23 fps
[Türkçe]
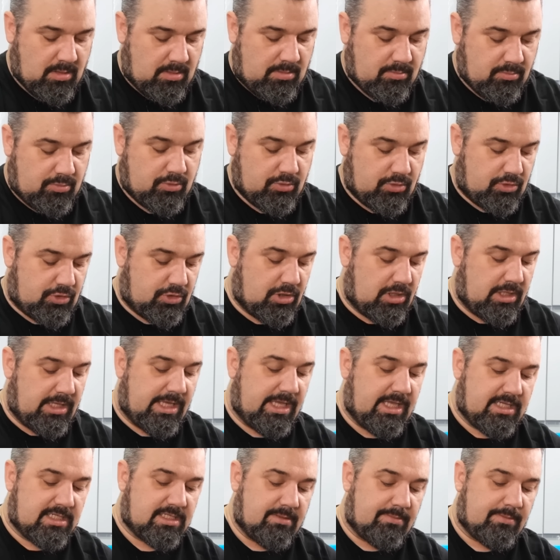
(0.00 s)
Bunu şöyle
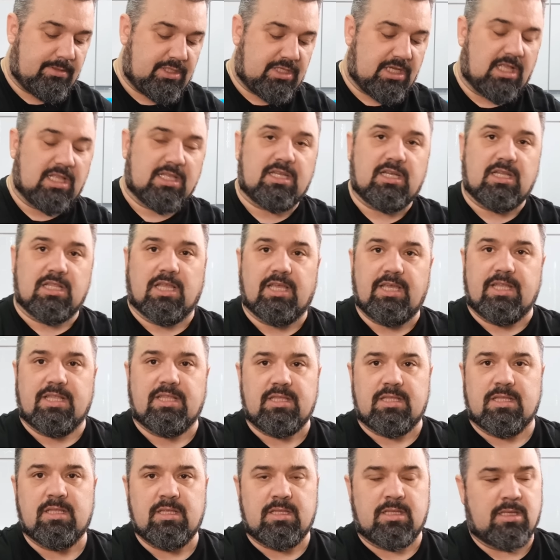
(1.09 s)
iyice bir çalkalayın.
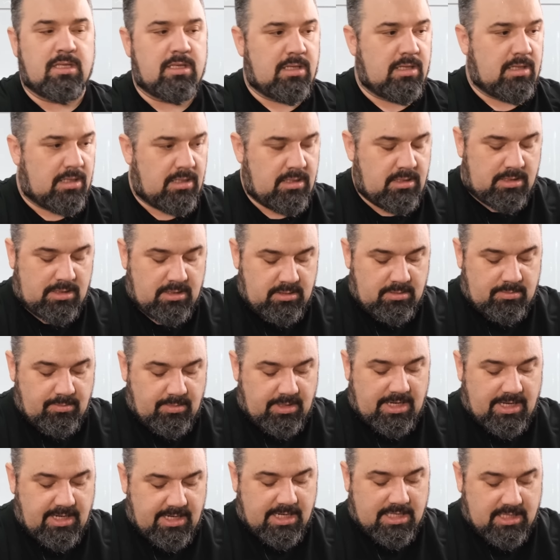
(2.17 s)

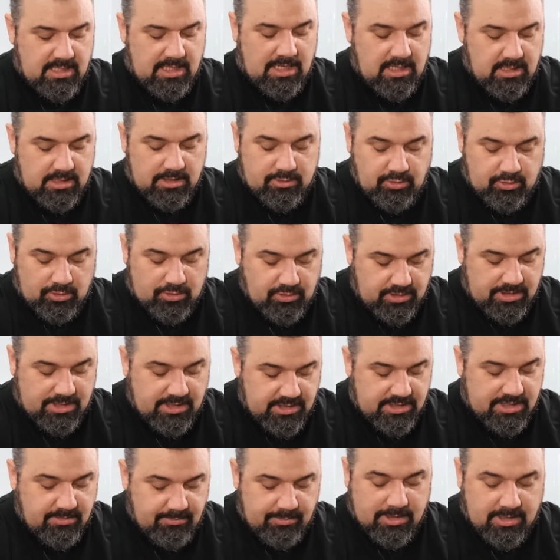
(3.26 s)
Baharatlarla sos
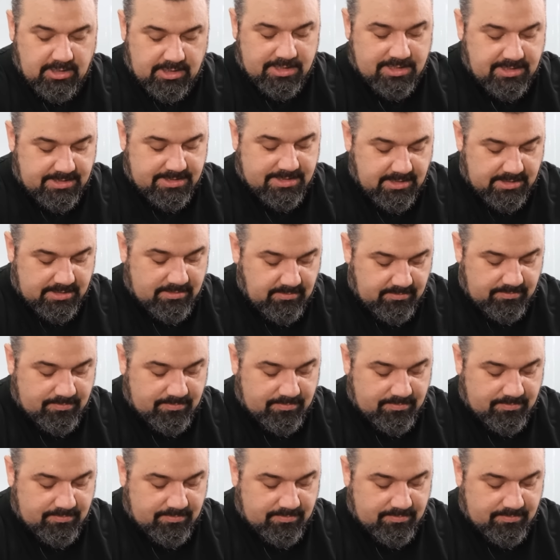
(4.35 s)
iyice bir karışsın.